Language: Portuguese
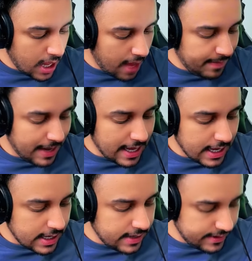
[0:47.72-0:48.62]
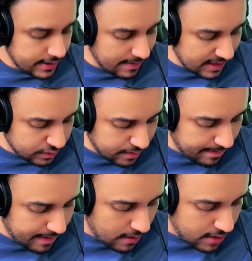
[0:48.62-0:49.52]
a placa. Tem mais um
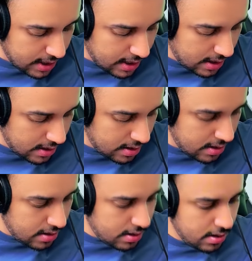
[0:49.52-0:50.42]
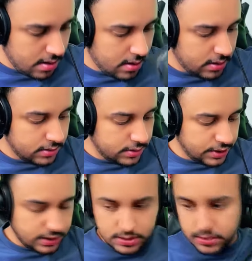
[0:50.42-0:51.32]
papel aqui
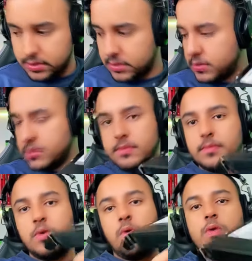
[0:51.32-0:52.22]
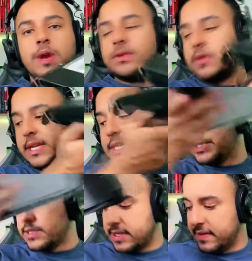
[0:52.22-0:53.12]
de
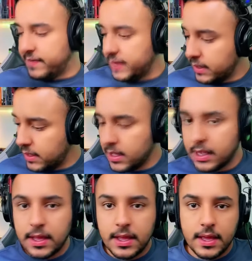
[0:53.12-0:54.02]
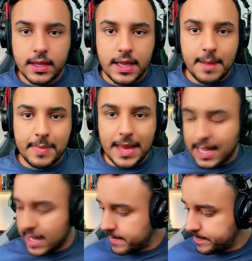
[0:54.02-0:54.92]
congratulations, enfim. E a
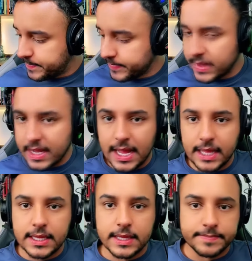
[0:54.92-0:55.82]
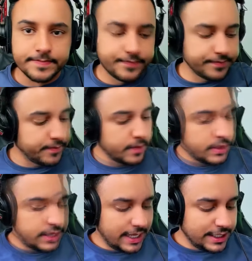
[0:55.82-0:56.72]
placa aqui.
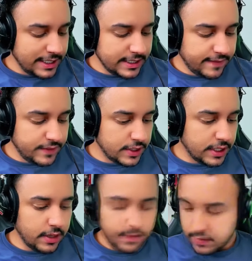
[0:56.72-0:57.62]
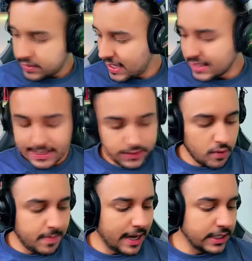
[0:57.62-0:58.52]
Gente, nesse vídeo aqui eu vou trazer esse
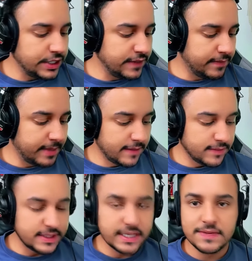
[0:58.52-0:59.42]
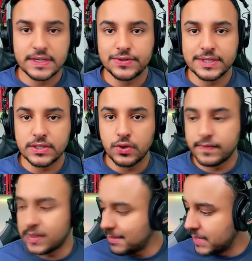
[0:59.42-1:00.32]
comparativo para que vocês vejam esse novo
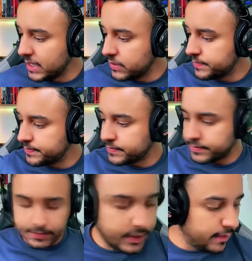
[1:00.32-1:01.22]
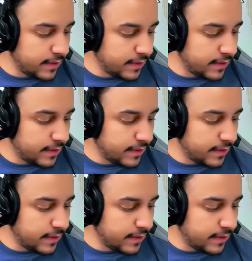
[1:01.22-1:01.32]
tamanho. Então eu